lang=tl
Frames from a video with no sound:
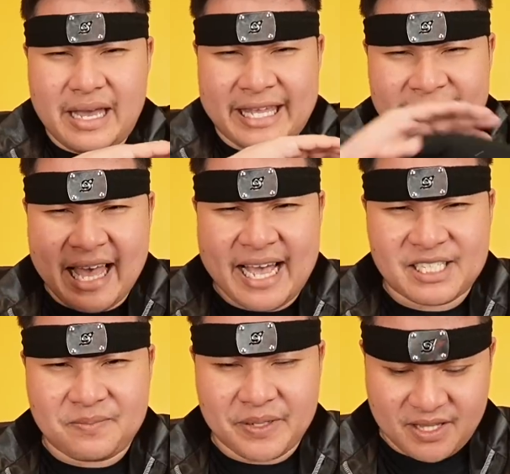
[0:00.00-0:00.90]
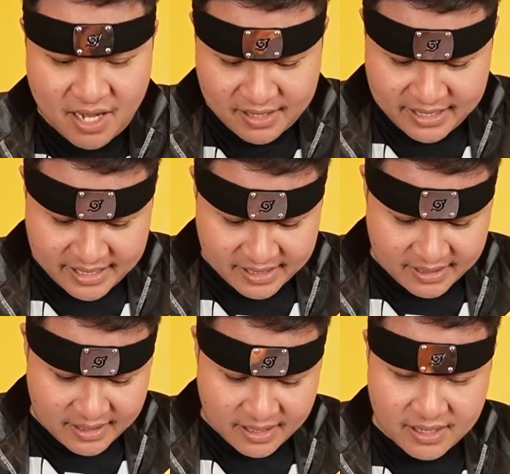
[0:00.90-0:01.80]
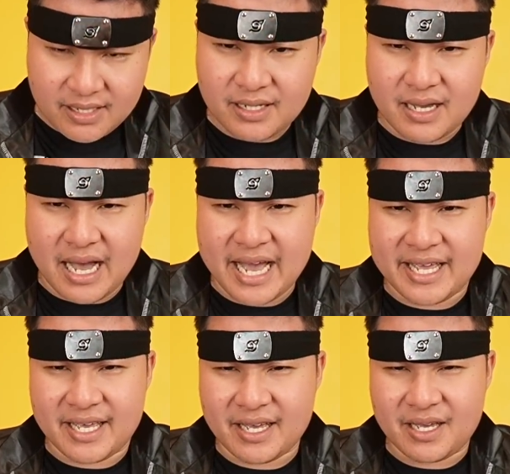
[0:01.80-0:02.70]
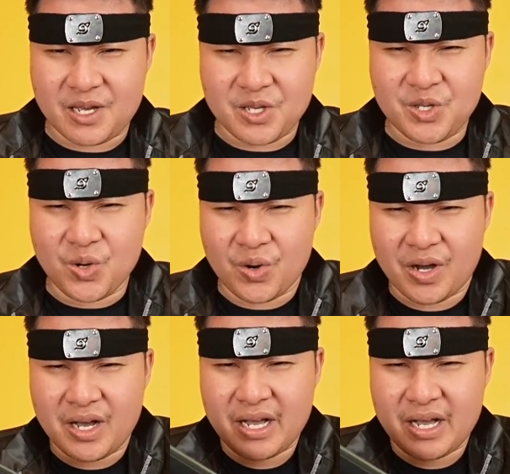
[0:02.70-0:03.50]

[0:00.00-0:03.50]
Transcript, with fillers: And last but not least ay yung